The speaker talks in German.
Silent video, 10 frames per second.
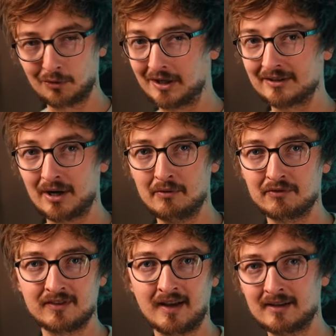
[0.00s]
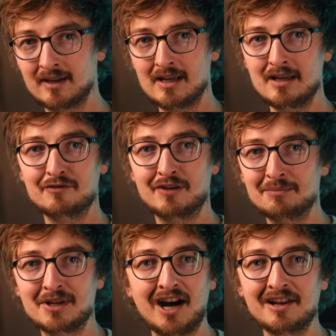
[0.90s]
Drücke ich drauf, zack,
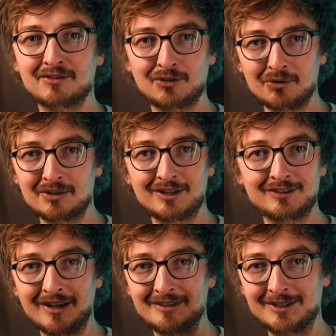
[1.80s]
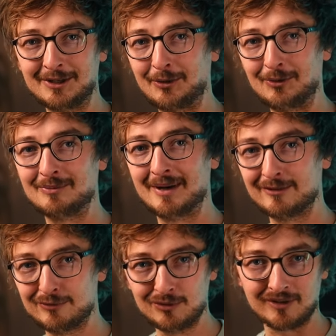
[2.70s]
werden mir alle Socken gezeigt, die die Größe
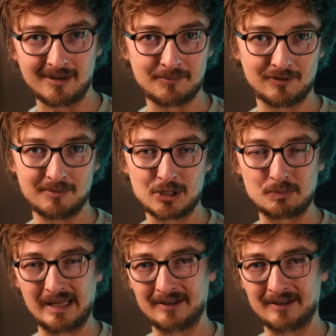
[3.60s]
meiner Füße haben zum Beispiel.